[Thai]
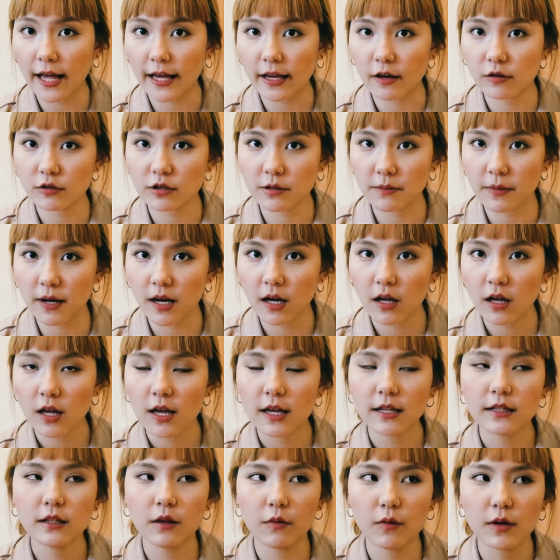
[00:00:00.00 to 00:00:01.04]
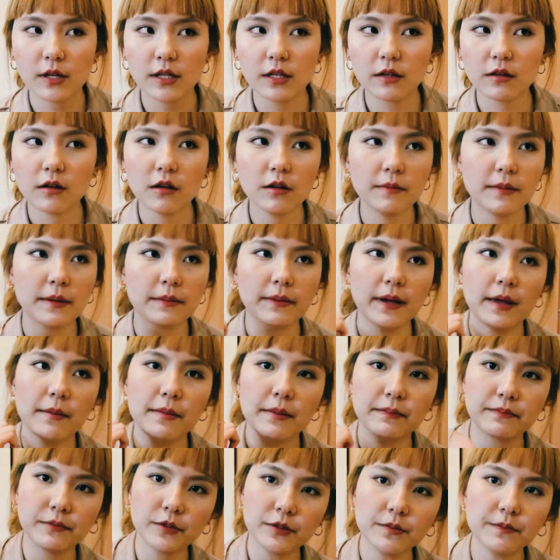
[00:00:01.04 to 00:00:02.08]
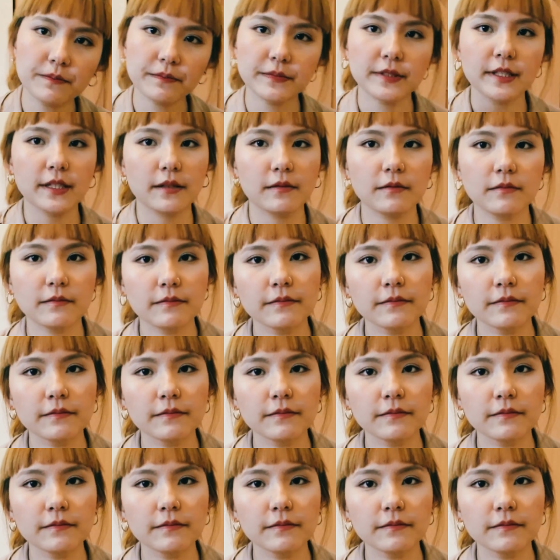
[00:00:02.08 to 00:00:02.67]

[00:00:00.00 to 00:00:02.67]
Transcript: เข้าใจปะแต่วันนี้ก็คือแบบแค่แบบชึบเสร็จ